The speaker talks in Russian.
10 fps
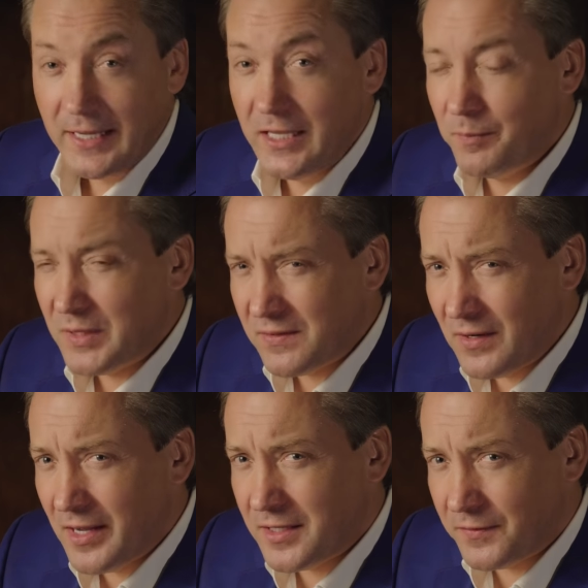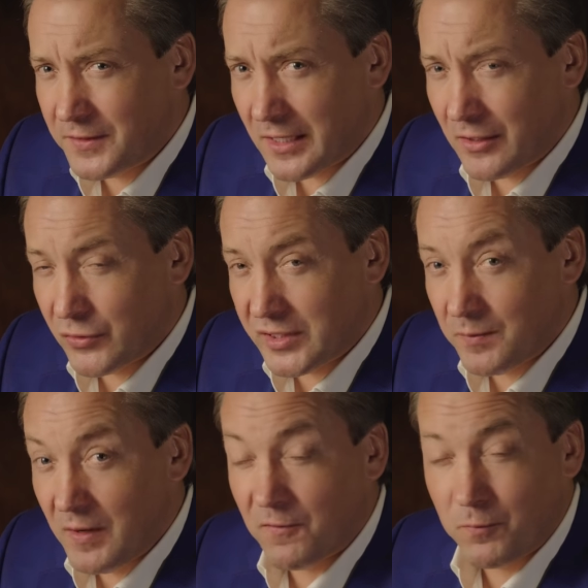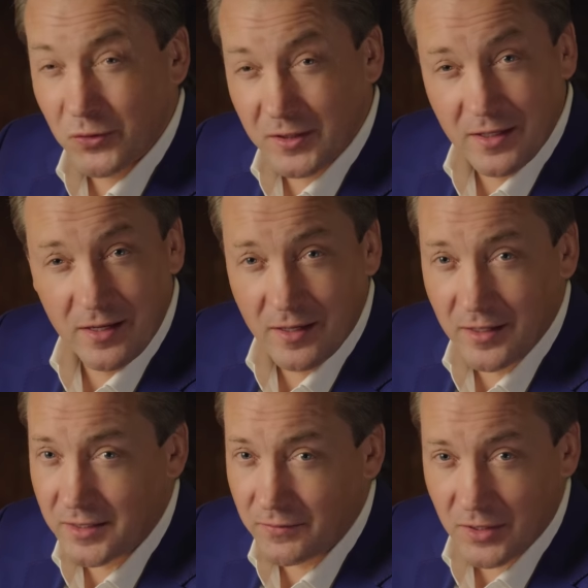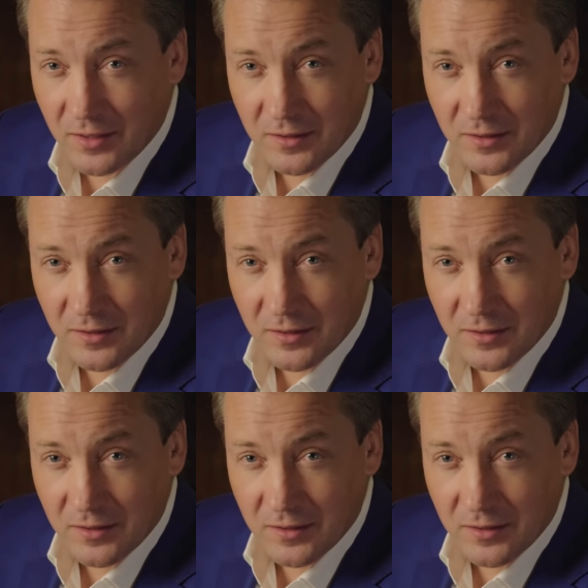и не позволяйте втягивать себя в пустые негативные